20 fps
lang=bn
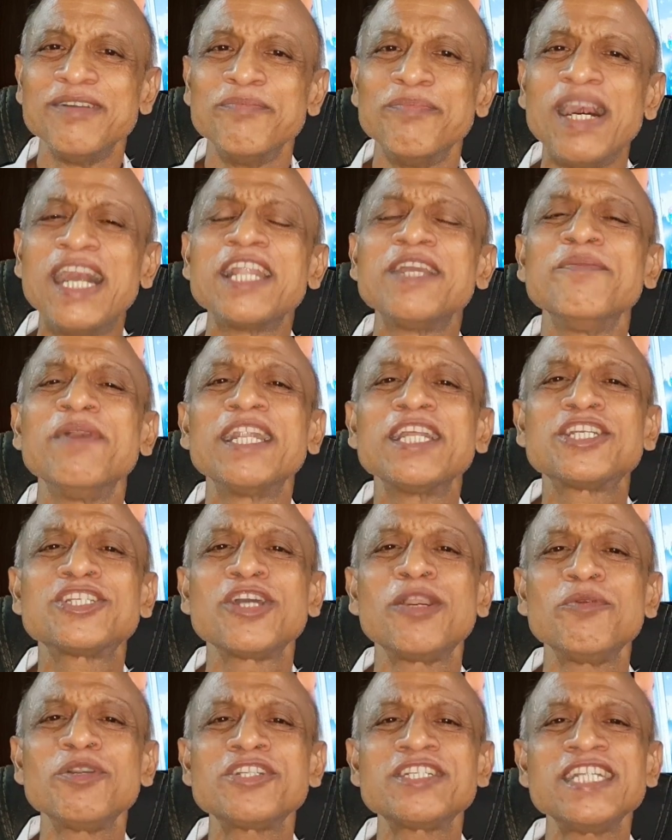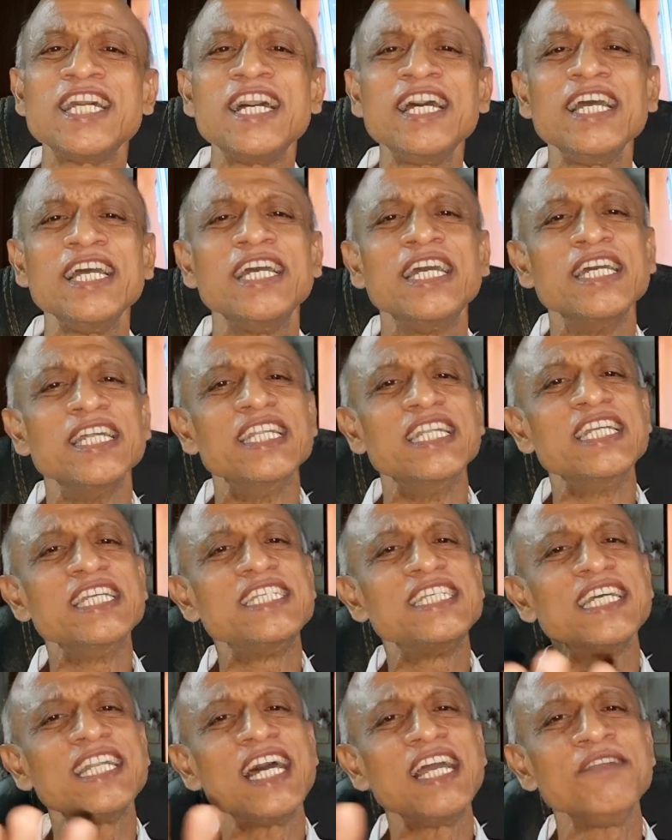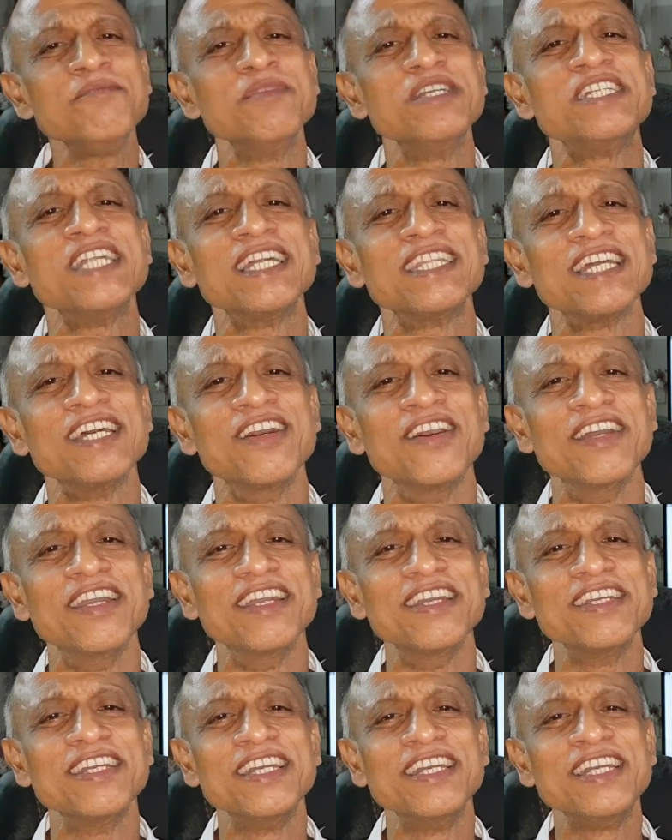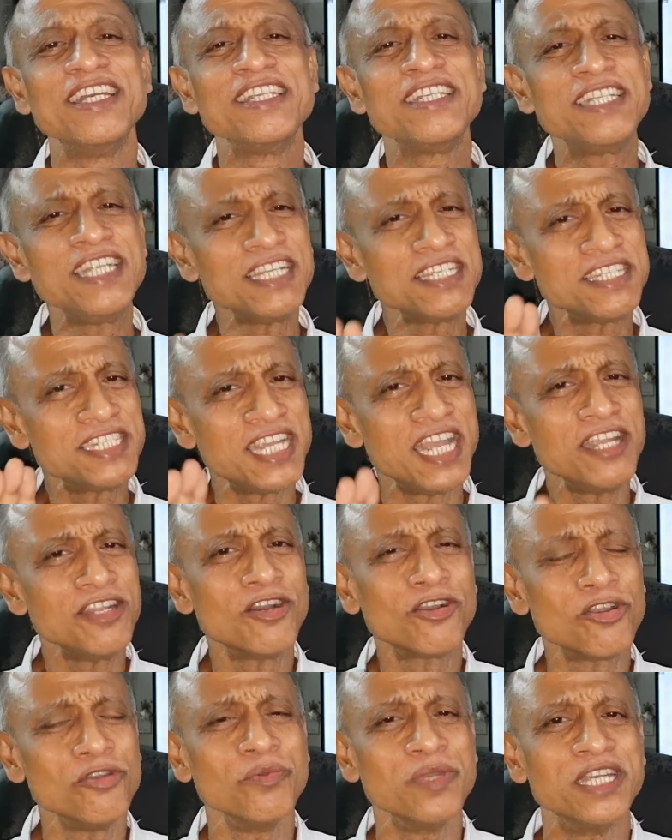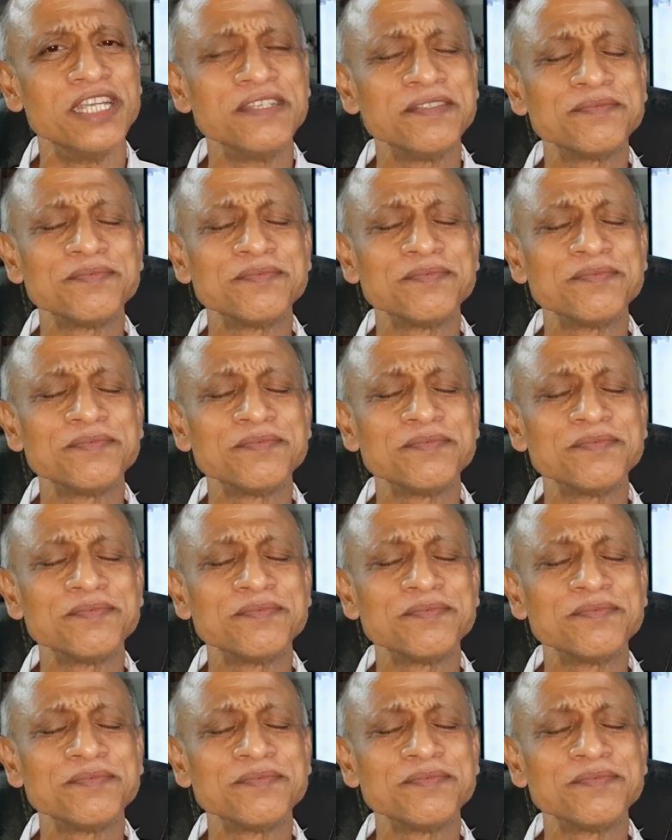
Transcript: পারিবারিক সমস্যা নিজেরাই মিটাতে ঠিক সেই রকমই